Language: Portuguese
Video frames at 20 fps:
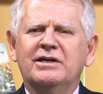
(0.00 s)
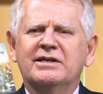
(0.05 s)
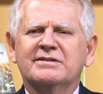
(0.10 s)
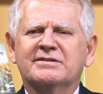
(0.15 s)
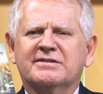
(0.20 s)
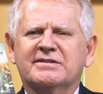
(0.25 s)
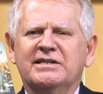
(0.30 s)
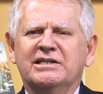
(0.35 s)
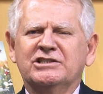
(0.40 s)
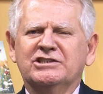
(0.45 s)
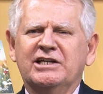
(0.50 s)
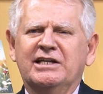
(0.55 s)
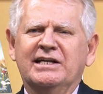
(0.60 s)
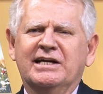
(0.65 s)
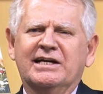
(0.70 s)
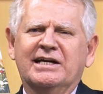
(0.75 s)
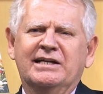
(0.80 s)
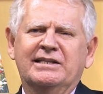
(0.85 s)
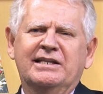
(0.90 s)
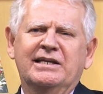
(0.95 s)
seja
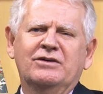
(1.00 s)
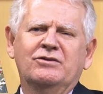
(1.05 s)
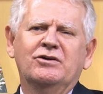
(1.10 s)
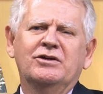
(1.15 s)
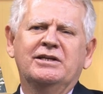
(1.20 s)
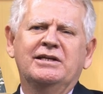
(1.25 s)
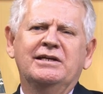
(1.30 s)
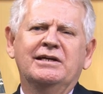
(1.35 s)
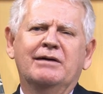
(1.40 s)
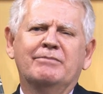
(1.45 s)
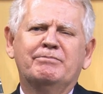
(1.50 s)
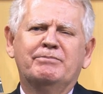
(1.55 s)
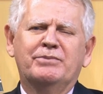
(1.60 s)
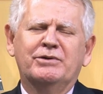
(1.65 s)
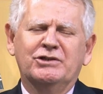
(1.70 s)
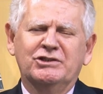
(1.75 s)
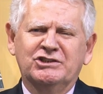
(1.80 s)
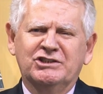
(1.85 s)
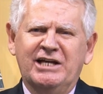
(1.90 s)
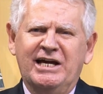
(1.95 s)
na categoria
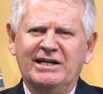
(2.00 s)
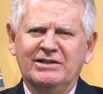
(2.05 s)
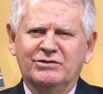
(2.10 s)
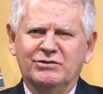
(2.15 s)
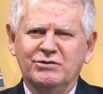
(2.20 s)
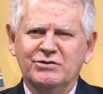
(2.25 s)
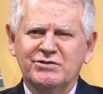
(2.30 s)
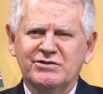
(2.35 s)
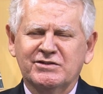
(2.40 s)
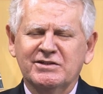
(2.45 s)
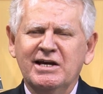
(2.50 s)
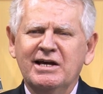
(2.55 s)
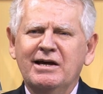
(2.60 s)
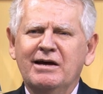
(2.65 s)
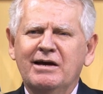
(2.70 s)
projetos.